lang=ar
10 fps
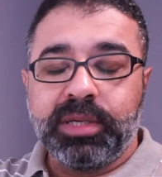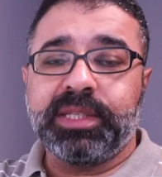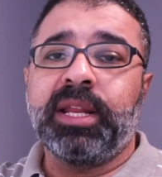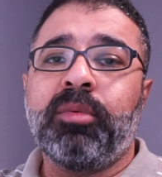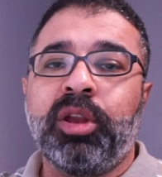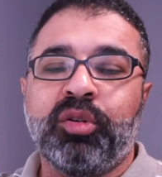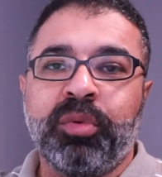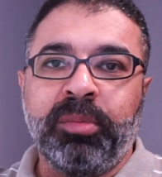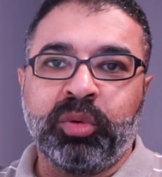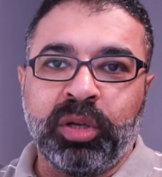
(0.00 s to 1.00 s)
السلام عليكم
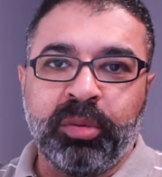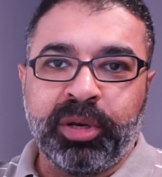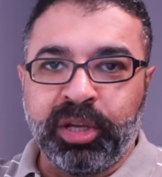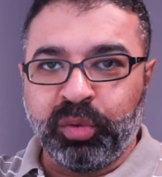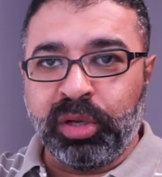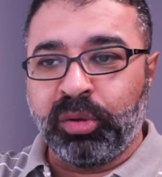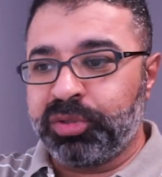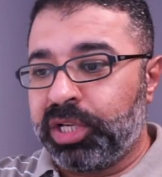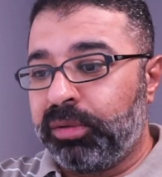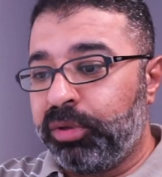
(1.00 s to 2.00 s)
ورحمه الله وبركاته اهلا
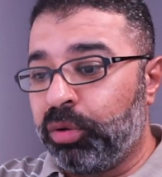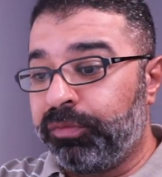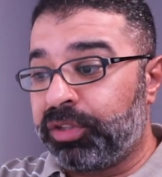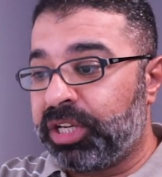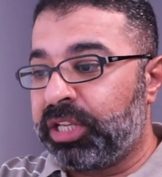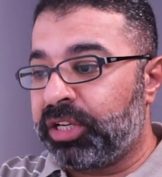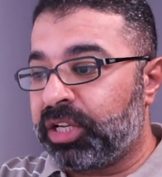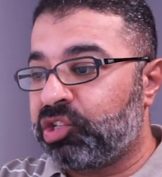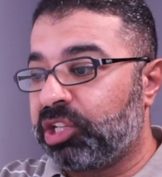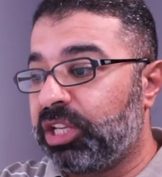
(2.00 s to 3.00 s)
وسهلا بكم في تريلر
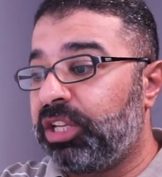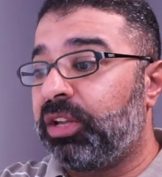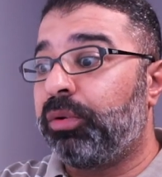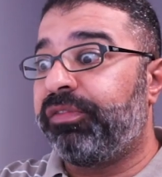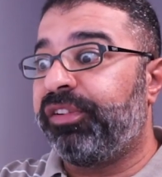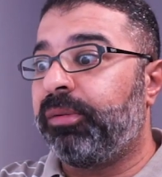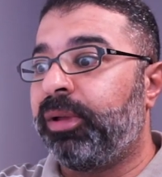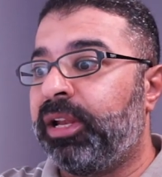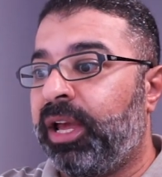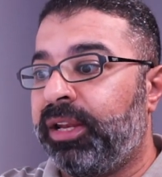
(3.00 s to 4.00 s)
رياكشن جديده والفيلم
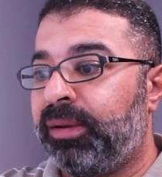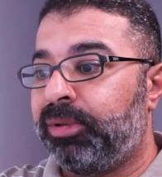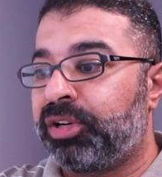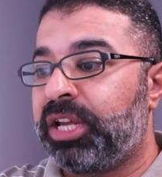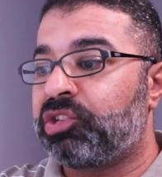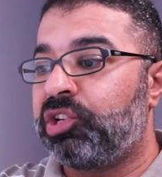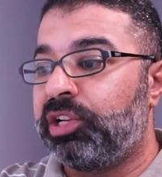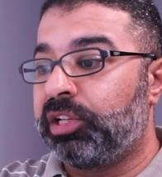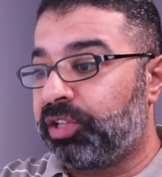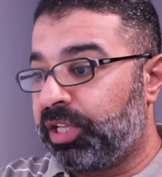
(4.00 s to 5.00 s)
اللي هنعمل رياكشن
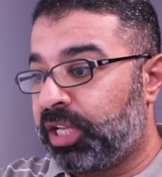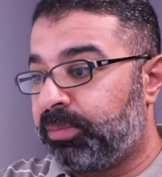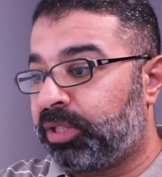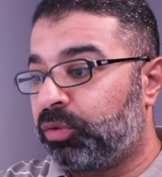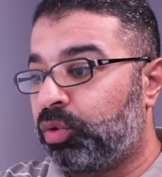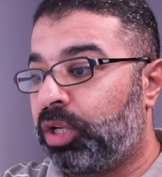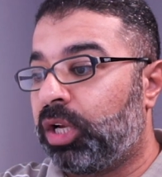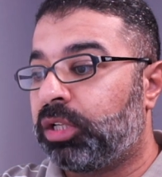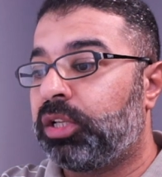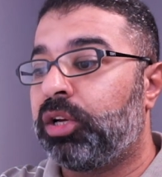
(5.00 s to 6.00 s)
للتريلر بتاعته
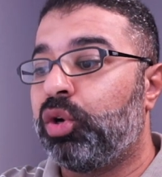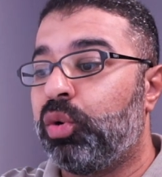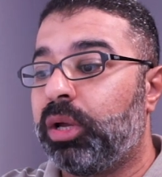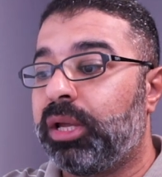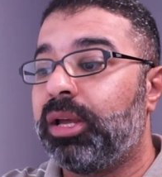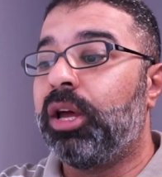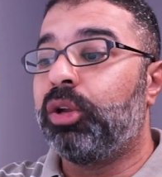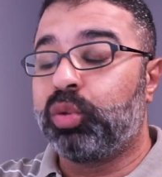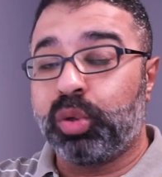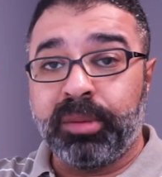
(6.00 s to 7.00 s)
النهارده هو
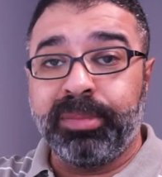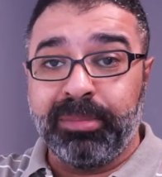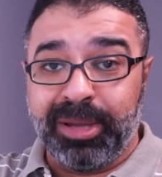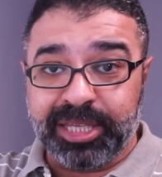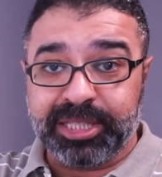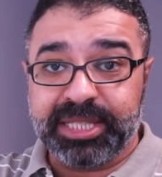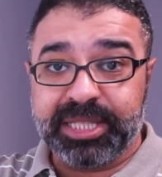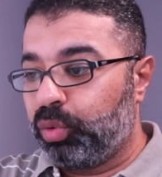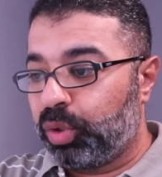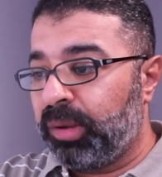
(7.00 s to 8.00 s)
تراب
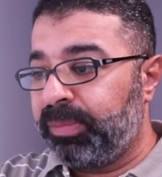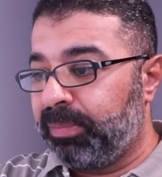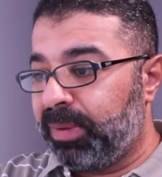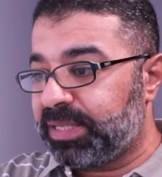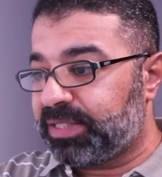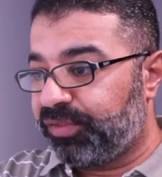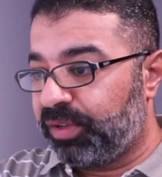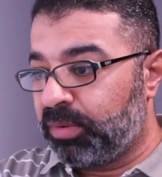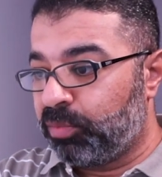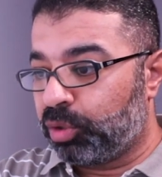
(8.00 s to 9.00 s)
الماس تراب الماس
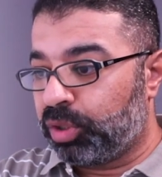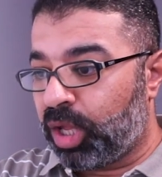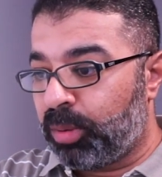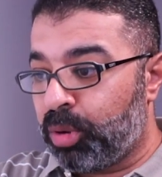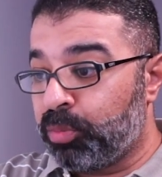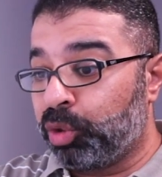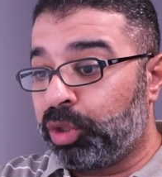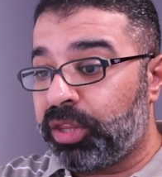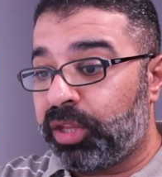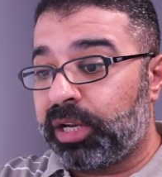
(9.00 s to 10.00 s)
فيلم مرتقب
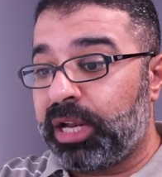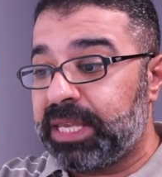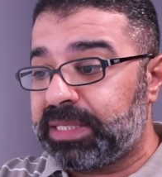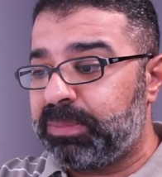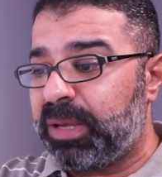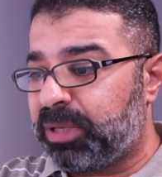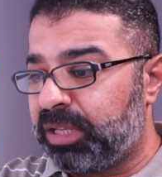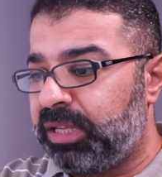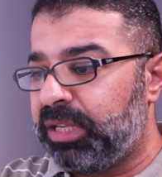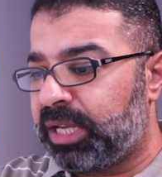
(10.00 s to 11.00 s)
ومنتظر لاسباب
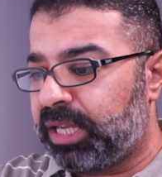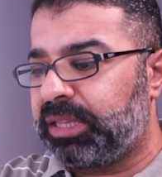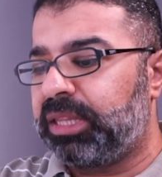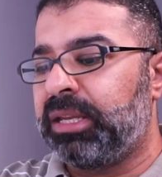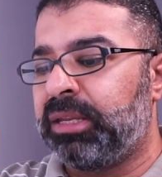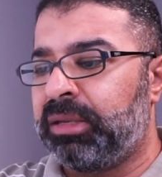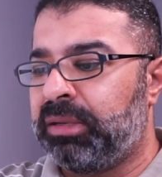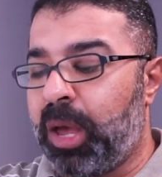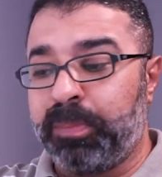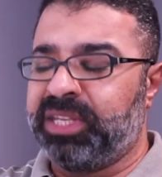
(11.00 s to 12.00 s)
كتيره جدا
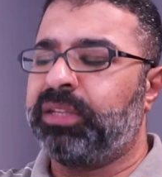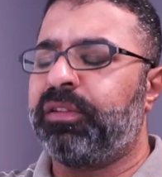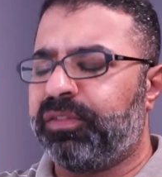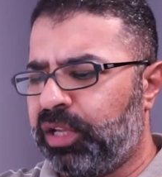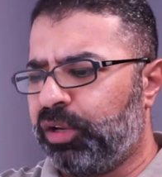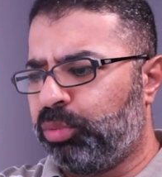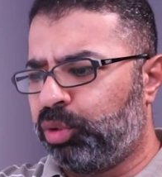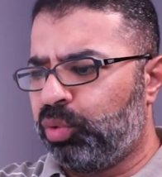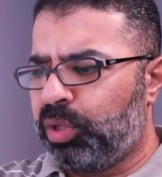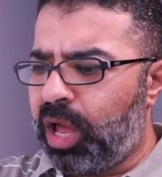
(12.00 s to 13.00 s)
ابسطها فريق
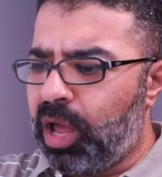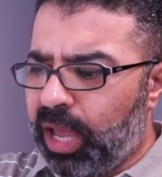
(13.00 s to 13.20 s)
البطوله